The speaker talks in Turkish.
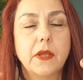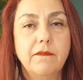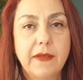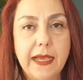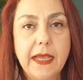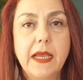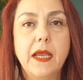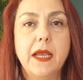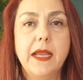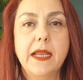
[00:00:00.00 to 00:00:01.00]
Ve
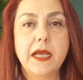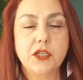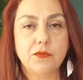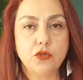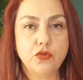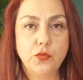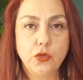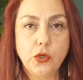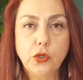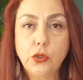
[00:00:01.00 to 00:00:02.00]
enerjimi
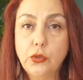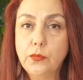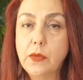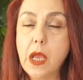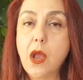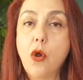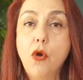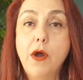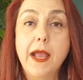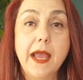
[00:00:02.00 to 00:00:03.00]
süpürüyorum
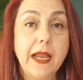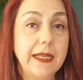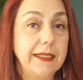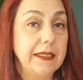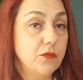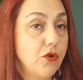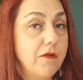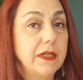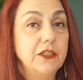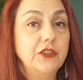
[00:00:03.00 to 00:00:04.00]
o hayal ettiğim
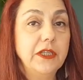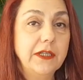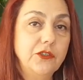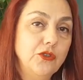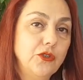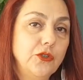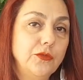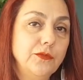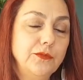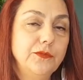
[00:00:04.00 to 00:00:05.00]
kovanın içine
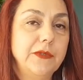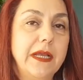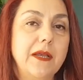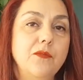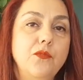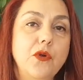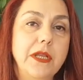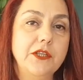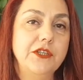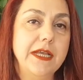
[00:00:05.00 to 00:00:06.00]
atıyorum.
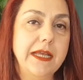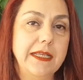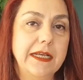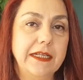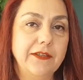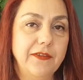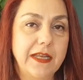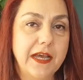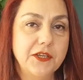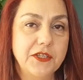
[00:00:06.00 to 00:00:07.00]
Böylece negatif
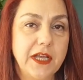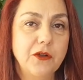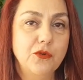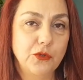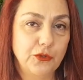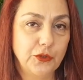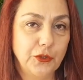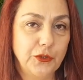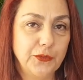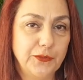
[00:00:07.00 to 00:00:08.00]
enerjiden
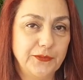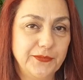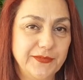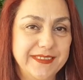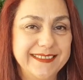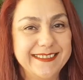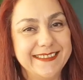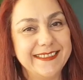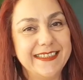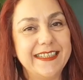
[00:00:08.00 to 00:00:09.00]
kurtuluyorum.
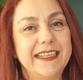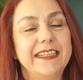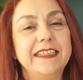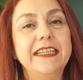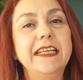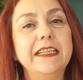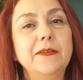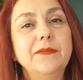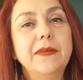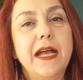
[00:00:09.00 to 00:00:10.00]

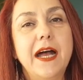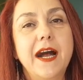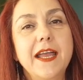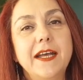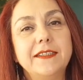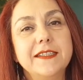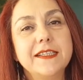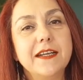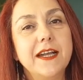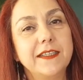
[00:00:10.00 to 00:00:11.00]
Dilerim
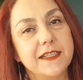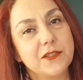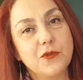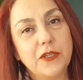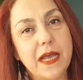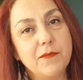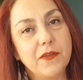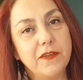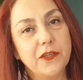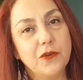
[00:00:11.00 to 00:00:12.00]
hayatınıza katkısı olan
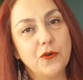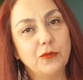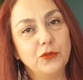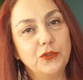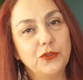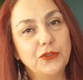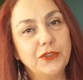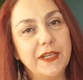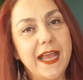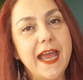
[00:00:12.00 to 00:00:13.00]
bir video
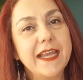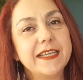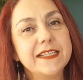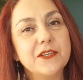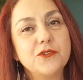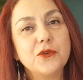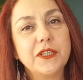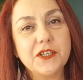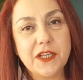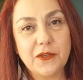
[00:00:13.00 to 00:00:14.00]
olmuştur. Herkese çok
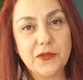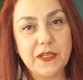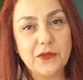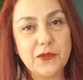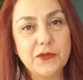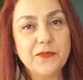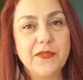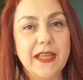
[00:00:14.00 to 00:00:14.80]
teşekkür ediyorum.